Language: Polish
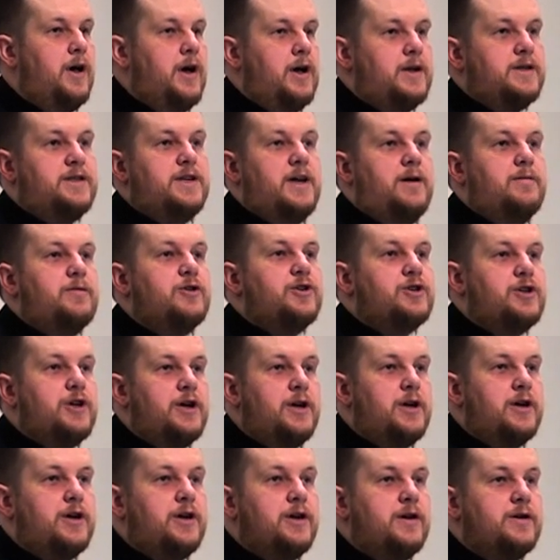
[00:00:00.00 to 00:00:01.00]
a sam
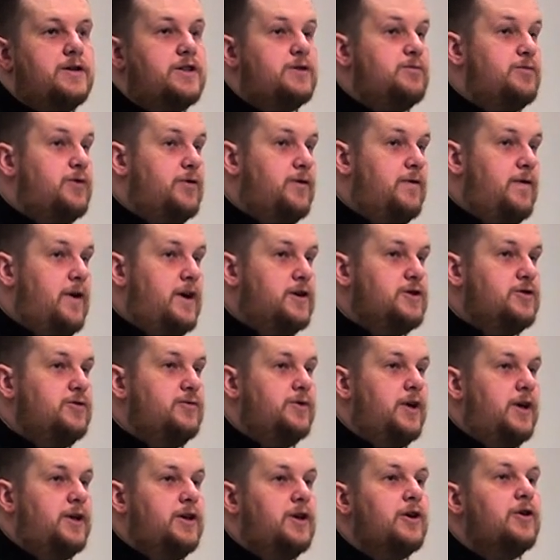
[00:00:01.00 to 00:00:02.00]
grzech sprowadził
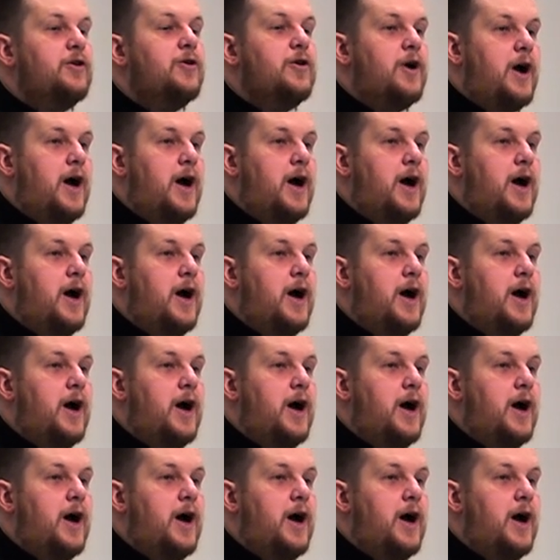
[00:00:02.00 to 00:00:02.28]
na niego